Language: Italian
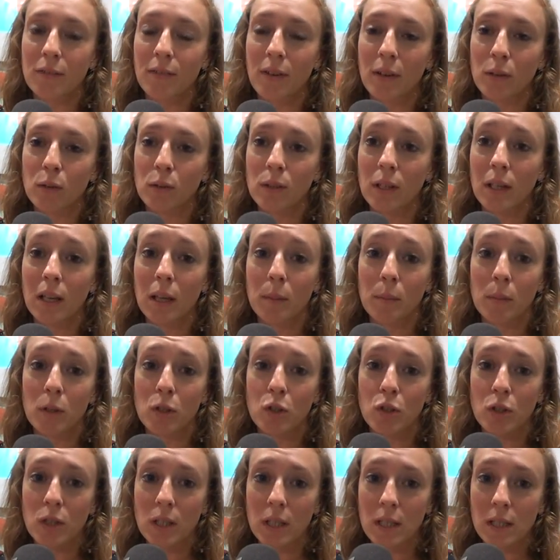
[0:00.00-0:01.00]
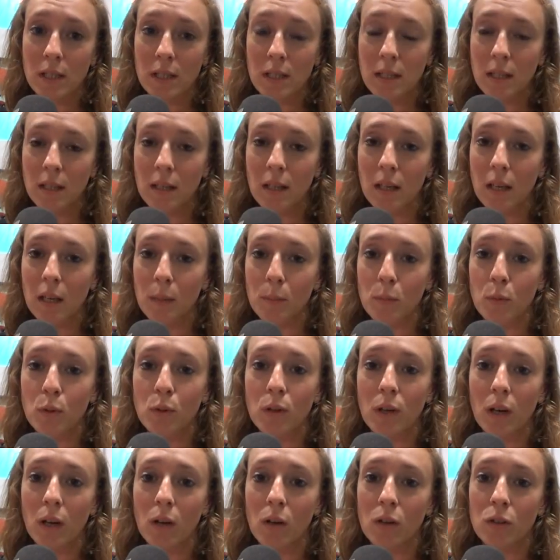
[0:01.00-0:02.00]
fanno delle amicizie,
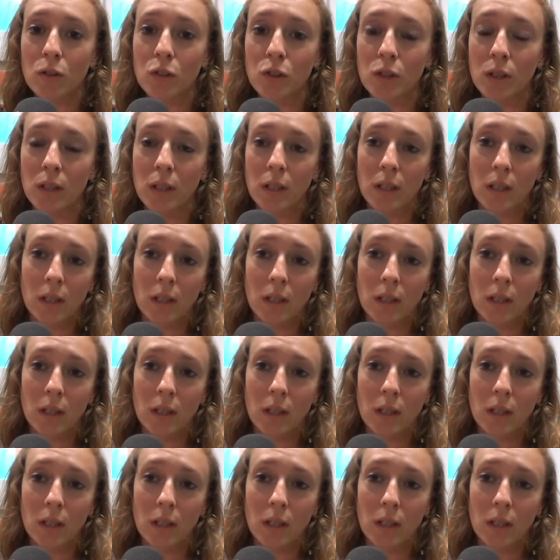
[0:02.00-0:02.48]
dell'amore oggi